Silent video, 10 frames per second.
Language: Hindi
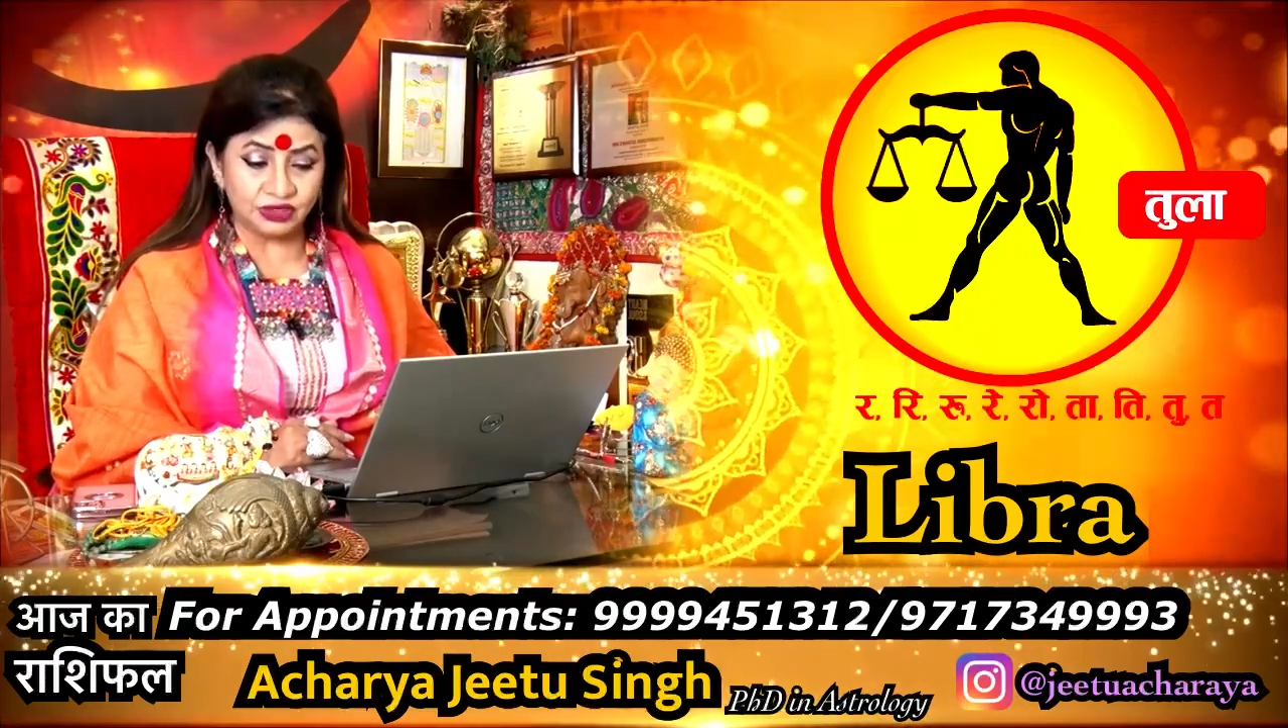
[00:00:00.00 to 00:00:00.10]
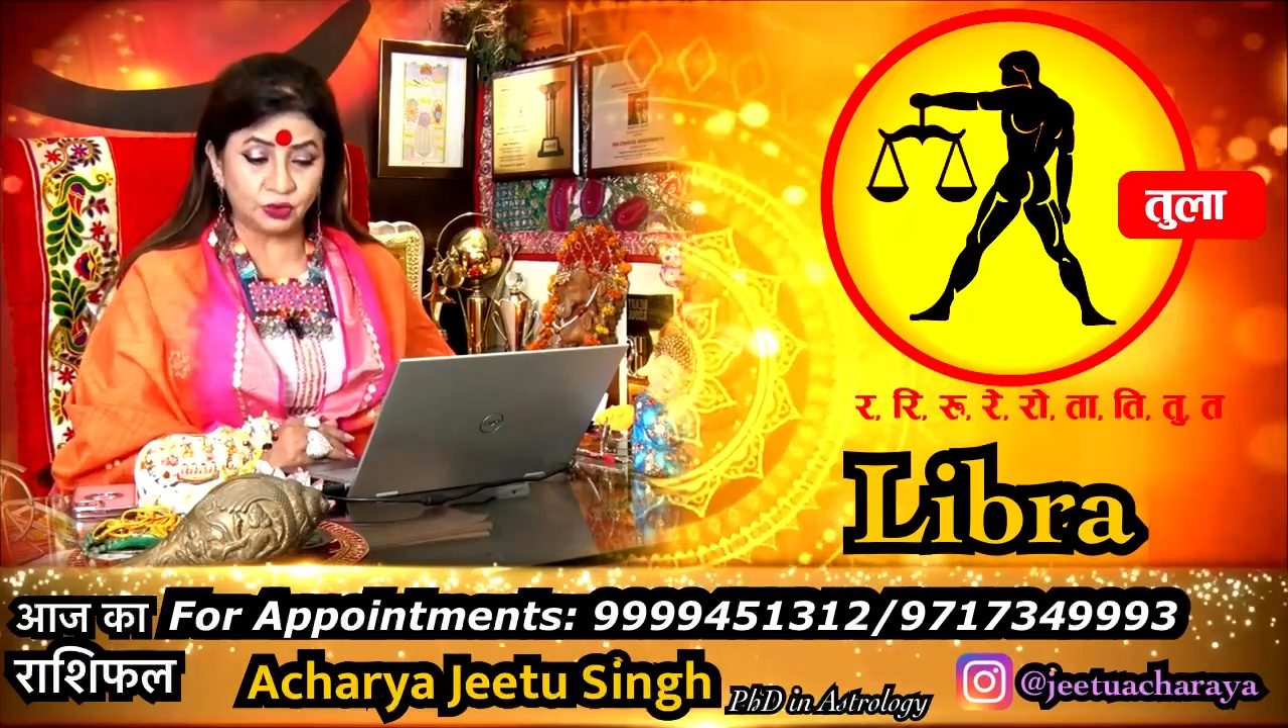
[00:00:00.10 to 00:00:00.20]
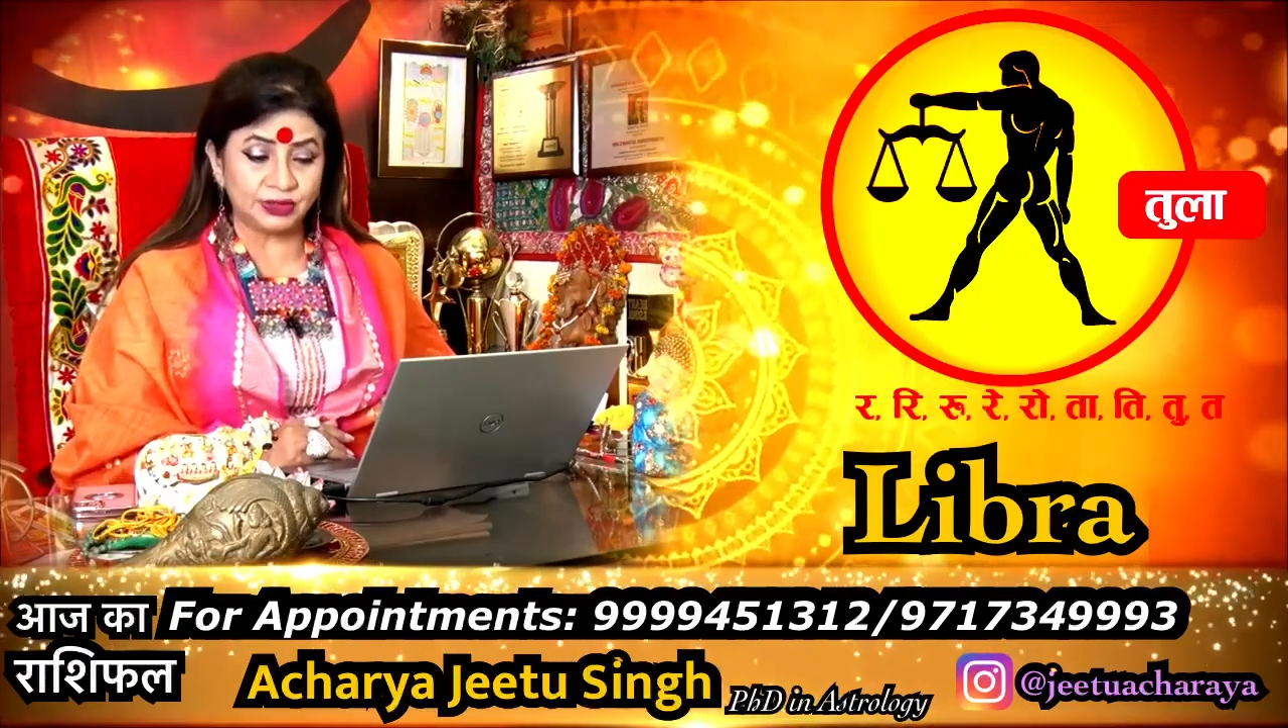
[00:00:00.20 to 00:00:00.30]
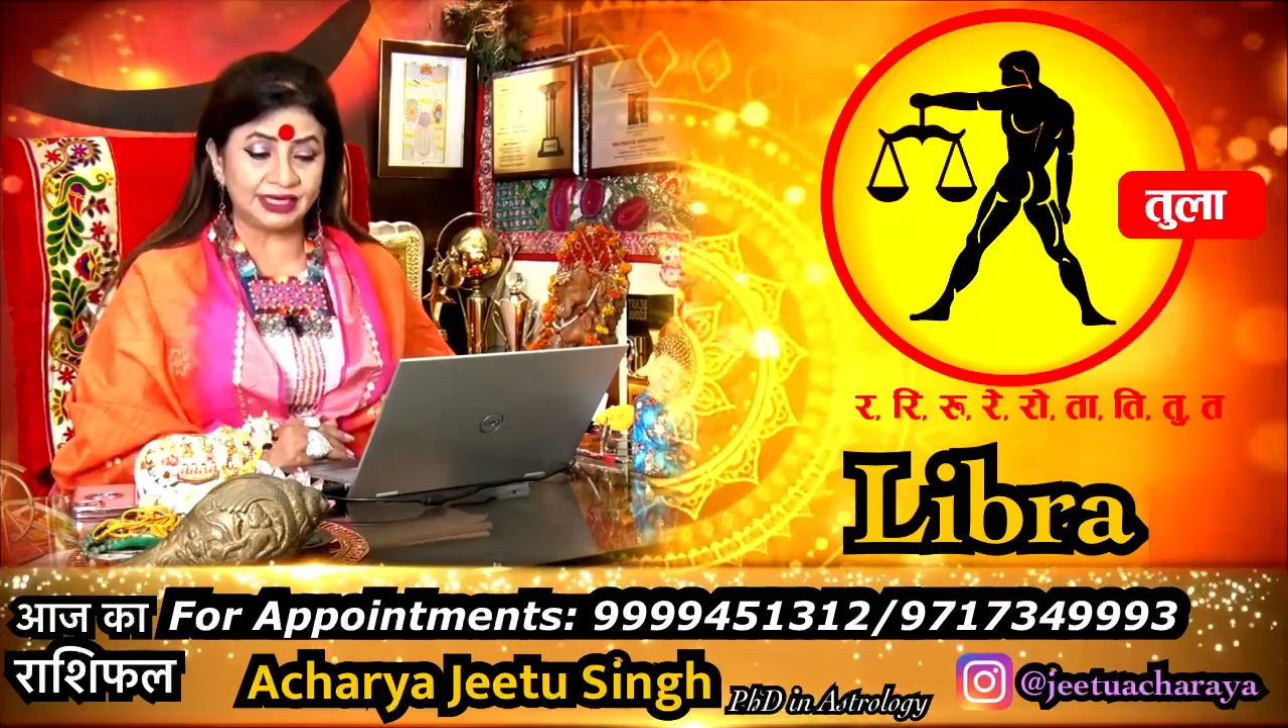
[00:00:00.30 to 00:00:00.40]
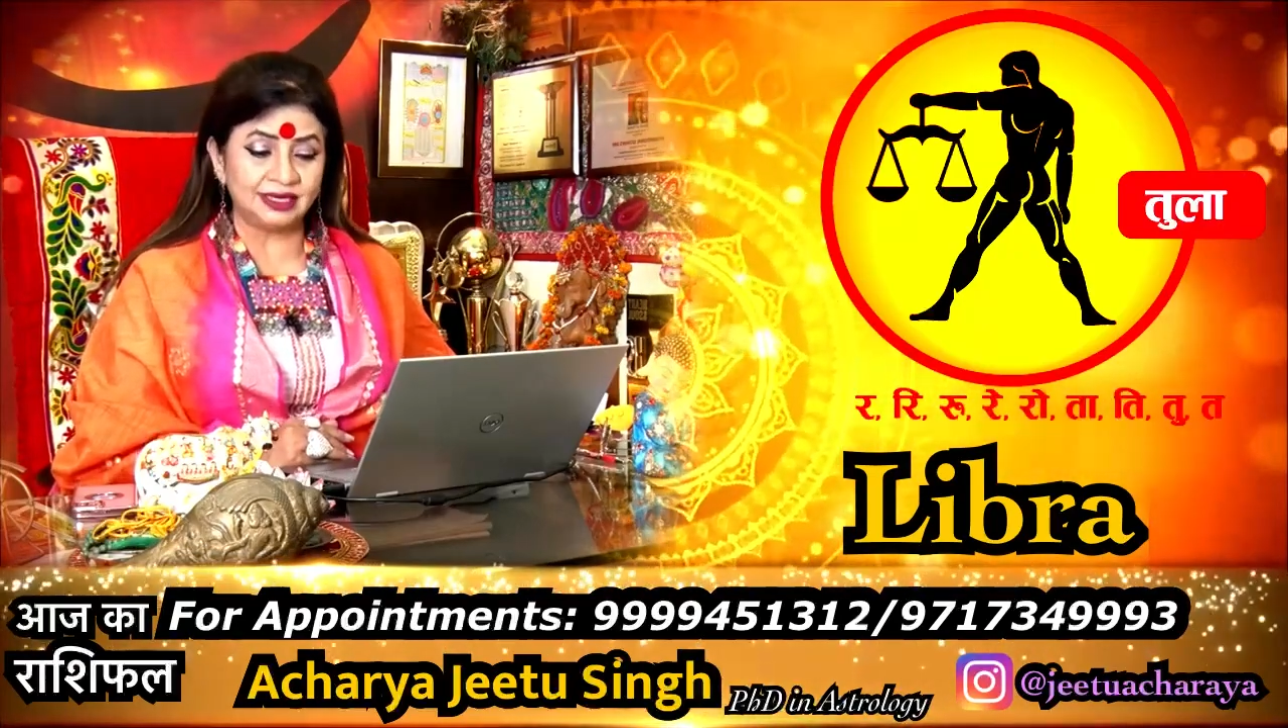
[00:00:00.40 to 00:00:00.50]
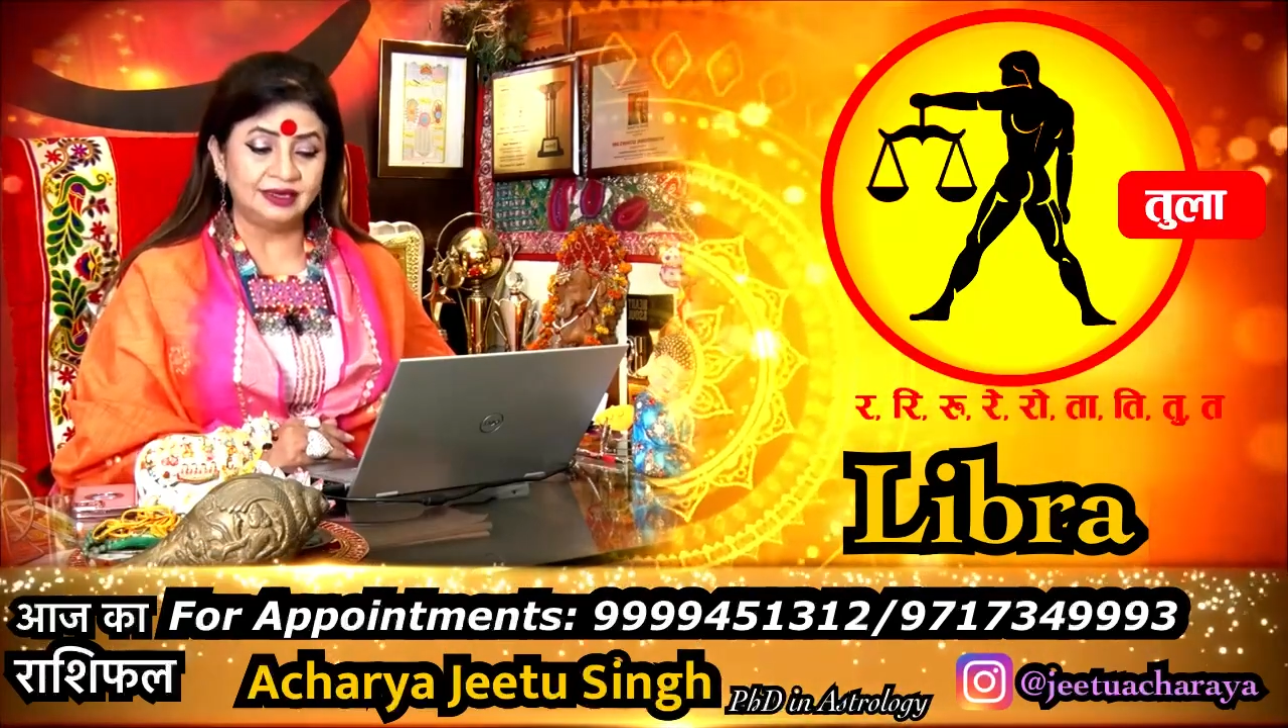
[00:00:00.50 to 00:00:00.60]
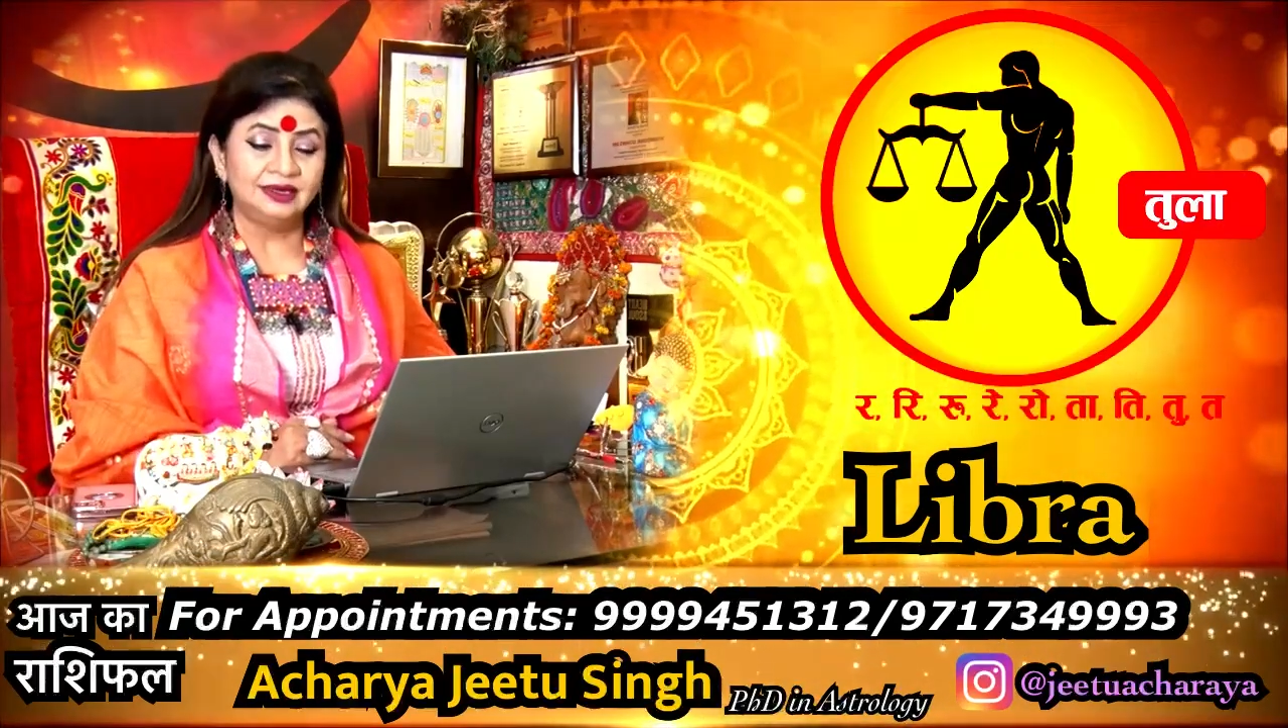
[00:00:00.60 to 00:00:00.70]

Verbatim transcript: होंगे